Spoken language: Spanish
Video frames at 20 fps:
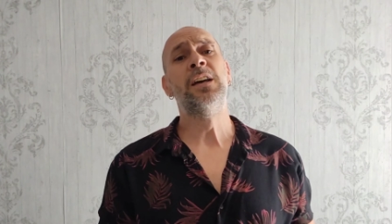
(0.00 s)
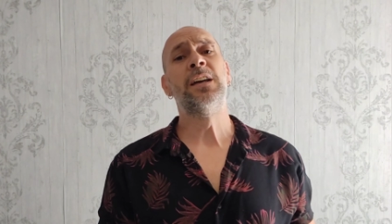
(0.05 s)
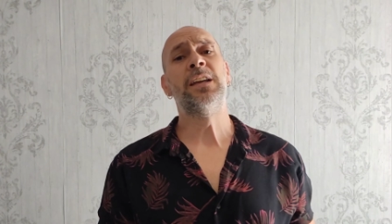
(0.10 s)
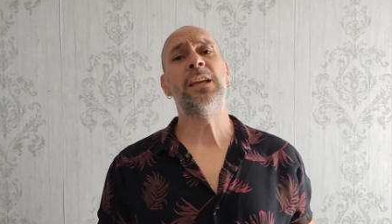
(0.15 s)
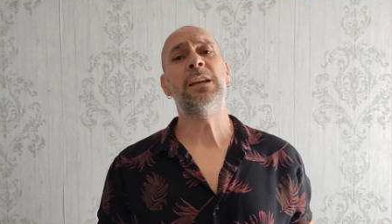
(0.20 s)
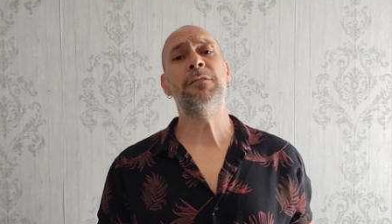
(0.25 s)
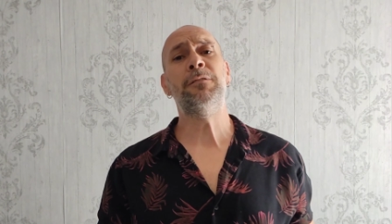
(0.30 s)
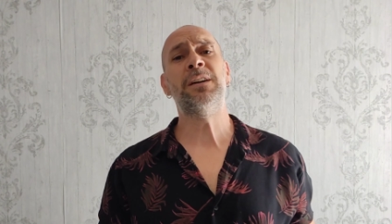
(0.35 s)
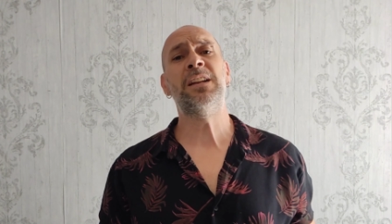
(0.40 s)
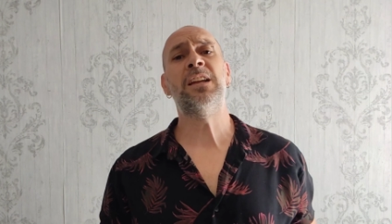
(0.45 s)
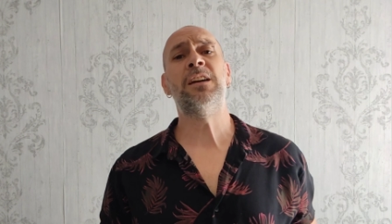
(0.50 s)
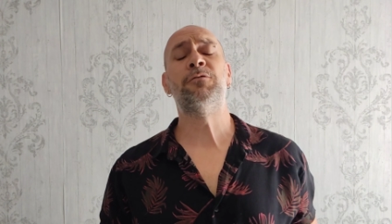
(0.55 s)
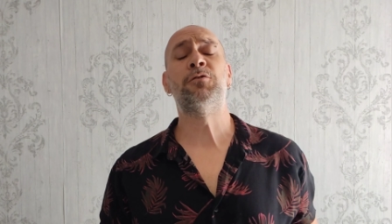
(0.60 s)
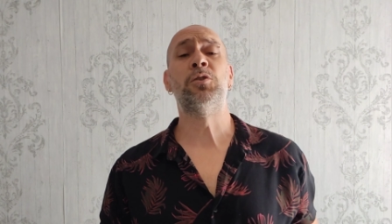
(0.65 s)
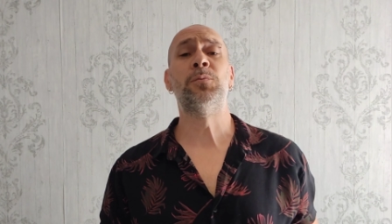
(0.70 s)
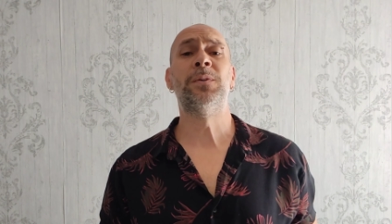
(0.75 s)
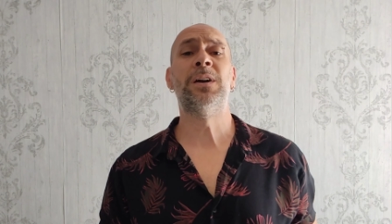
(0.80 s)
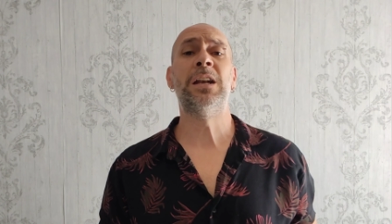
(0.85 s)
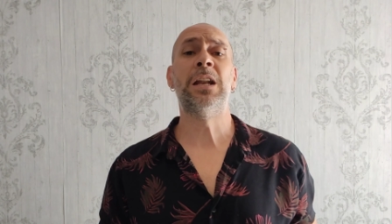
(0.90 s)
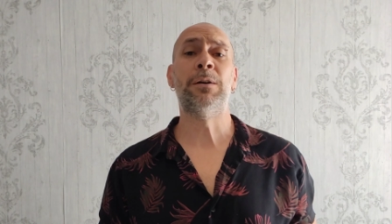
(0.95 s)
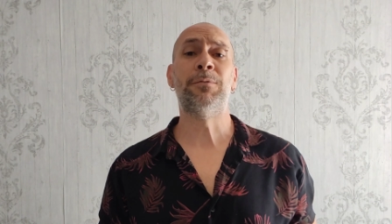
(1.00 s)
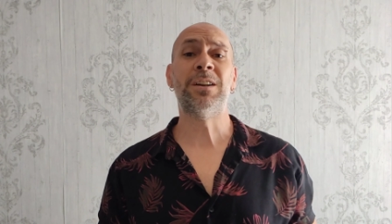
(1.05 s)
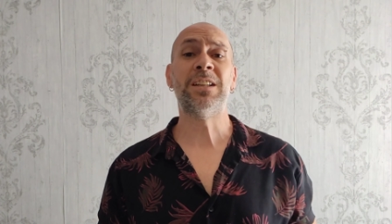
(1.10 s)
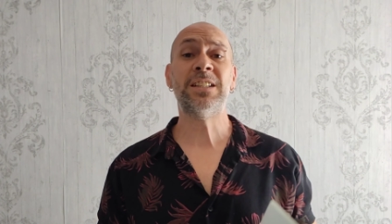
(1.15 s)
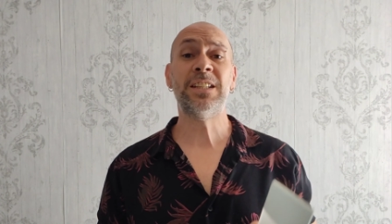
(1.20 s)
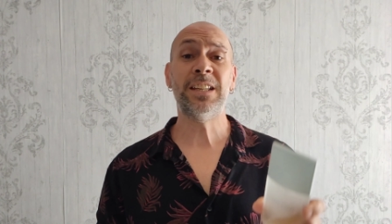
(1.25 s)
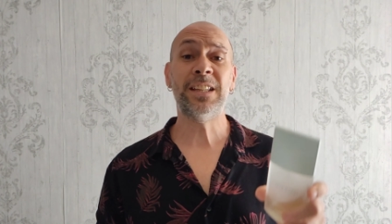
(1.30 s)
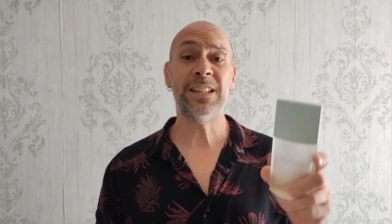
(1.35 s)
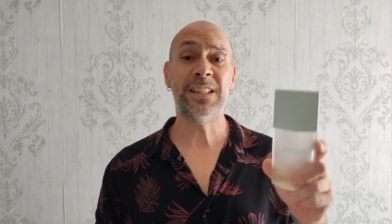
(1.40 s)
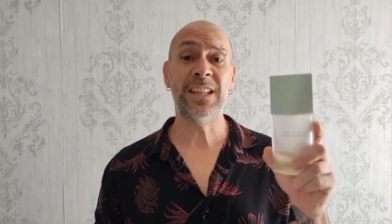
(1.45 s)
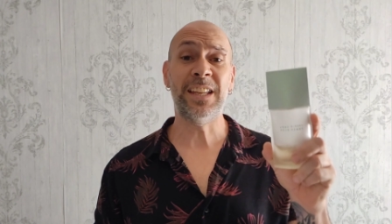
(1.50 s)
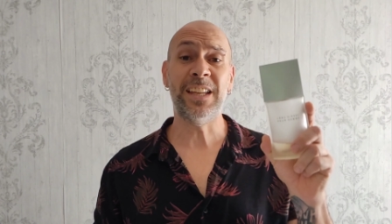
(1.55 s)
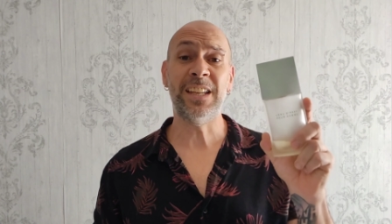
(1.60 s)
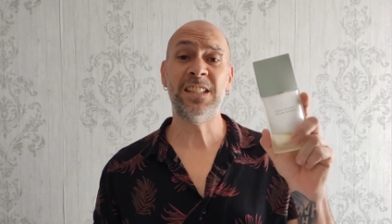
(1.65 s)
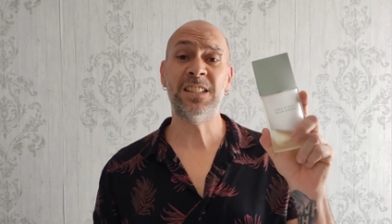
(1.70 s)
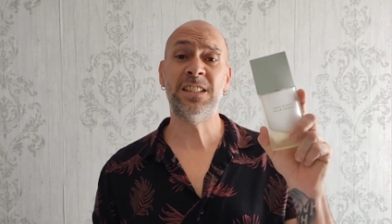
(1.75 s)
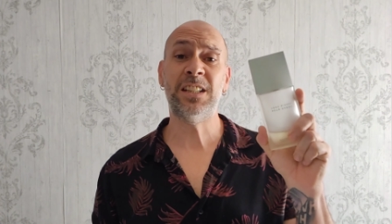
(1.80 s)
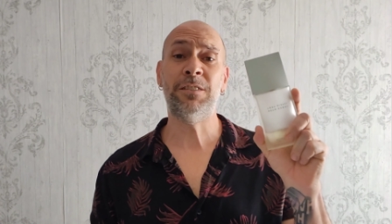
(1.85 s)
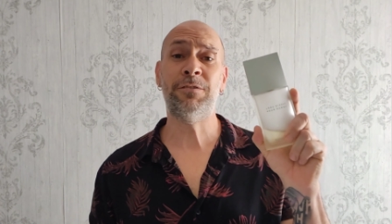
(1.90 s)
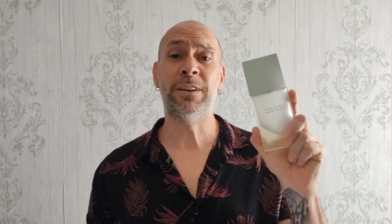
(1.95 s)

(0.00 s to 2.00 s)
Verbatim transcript: que van a formar la base de esta